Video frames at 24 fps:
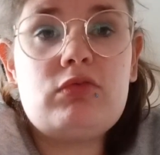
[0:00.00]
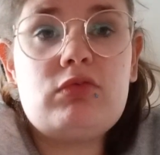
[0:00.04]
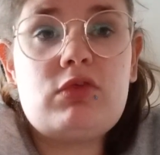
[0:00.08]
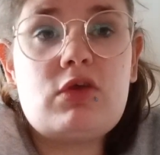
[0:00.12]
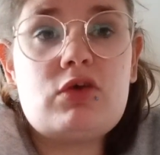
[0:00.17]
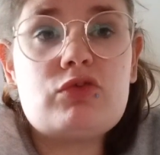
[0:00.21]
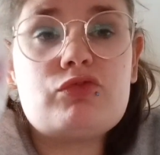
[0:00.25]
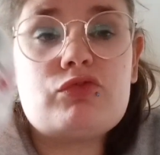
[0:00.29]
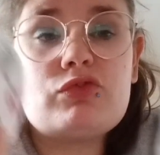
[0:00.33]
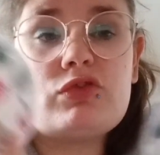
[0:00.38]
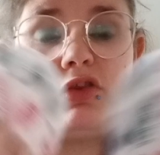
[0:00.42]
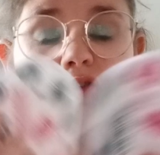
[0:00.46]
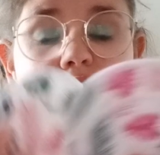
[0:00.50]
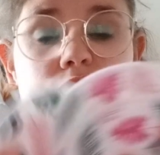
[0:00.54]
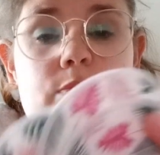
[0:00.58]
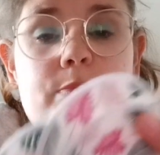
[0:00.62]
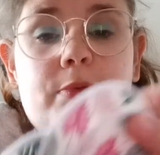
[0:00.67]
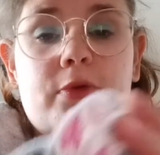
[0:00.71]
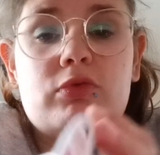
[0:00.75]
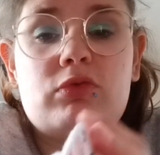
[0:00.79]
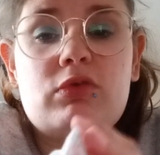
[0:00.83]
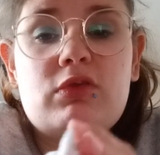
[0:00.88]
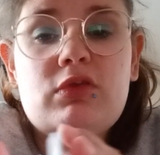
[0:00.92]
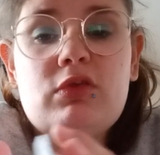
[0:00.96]
Ça, je sais que je vais
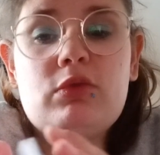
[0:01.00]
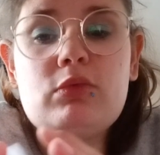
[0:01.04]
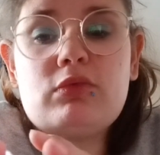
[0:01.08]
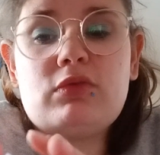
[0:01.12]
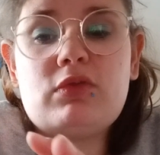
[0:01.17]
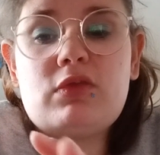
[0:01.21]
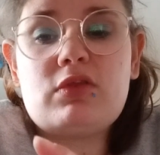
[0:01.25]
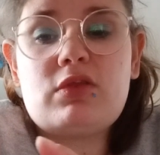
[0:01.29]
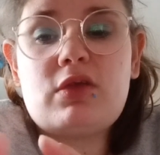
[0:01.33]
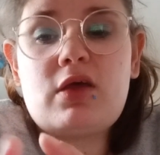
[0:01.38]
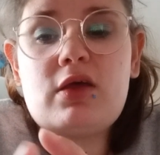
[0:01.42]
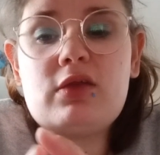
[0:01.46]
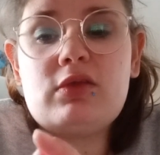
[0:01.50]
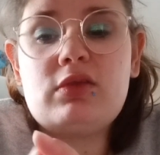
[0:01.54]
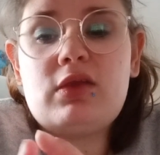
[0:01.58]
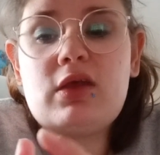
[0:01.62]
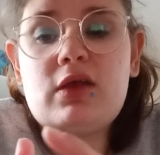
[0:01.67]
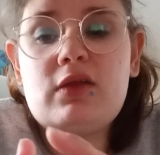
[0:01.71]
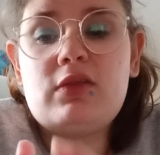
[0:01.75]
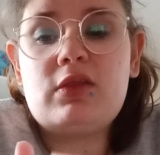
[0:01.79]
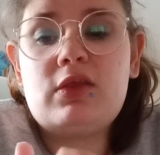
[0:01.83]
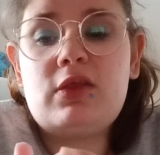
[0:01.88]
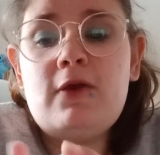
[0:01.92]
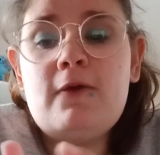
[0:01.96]
pas utilisé, donc ça ne sert à rien de
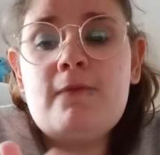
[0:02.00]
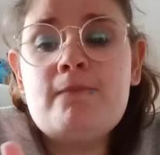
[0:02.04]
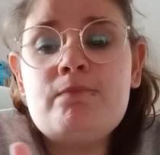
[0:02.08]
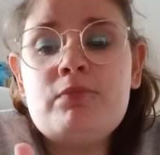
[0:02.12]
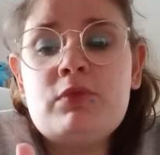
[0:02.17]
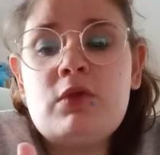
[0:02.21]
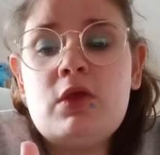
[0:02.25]
garder.